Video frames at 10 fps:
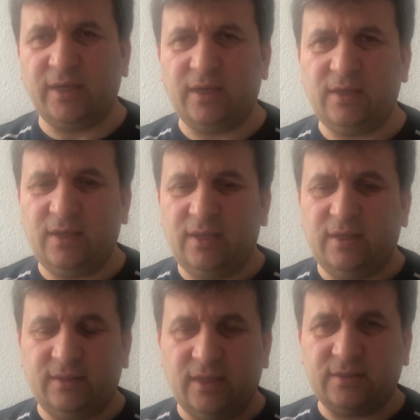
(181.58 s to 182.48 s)
da
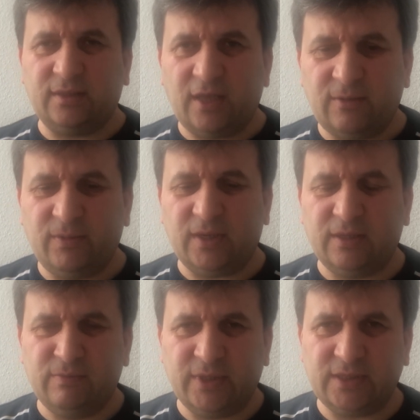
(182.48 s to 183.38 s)
nasıl tedbir
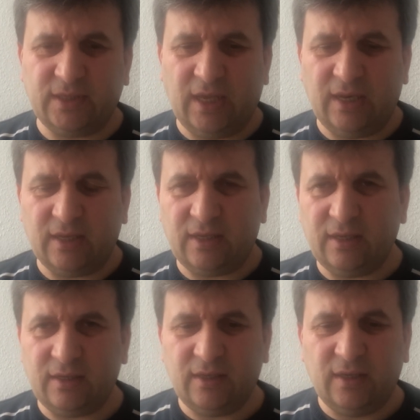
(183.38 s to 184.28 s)
alınması
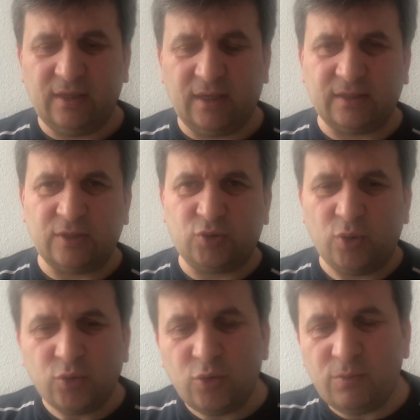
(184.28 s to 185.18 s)
gerekir ya da
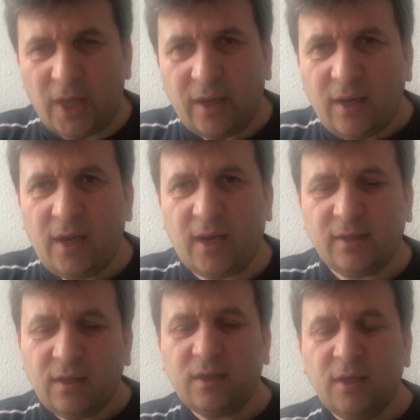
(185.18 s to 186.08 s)
çözümler
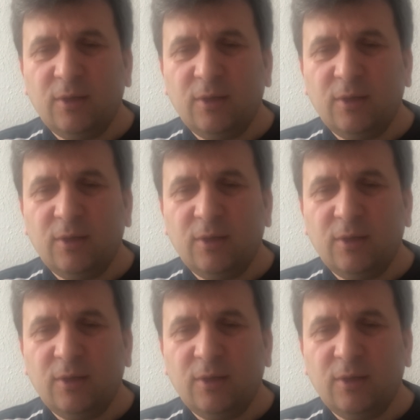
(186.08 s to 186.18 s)
nelerdir?